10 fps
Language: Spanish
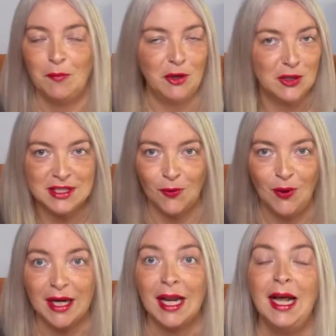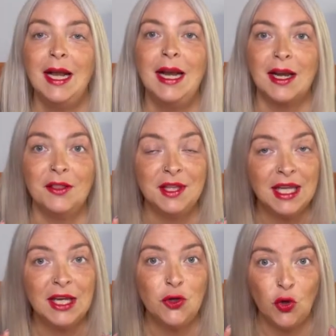Bueno, en singular. La receta
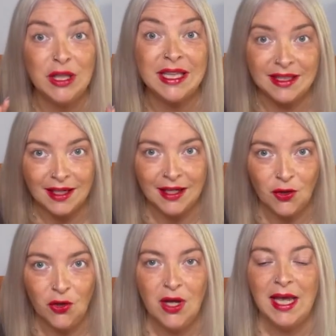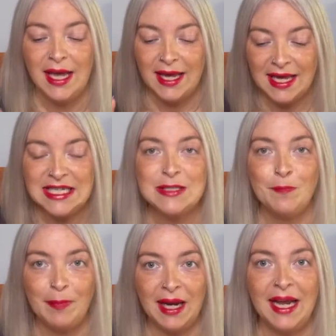que yo hoy te traigo es
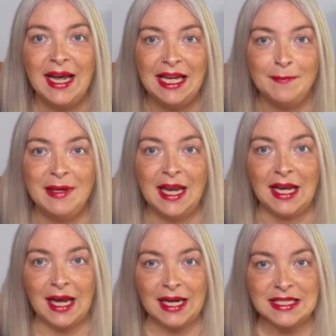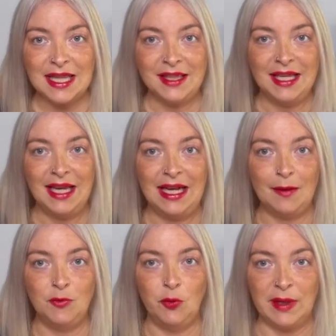para eliminar la grasa del
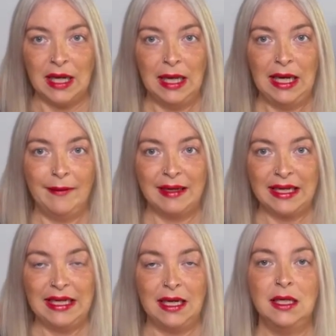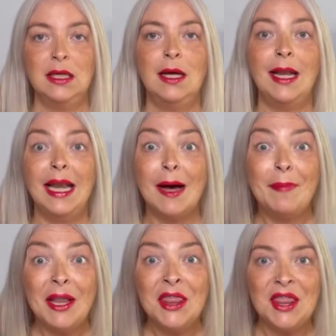abdomen, la barriga, la
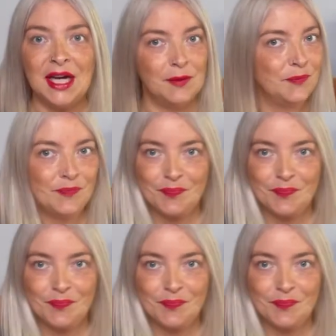panza.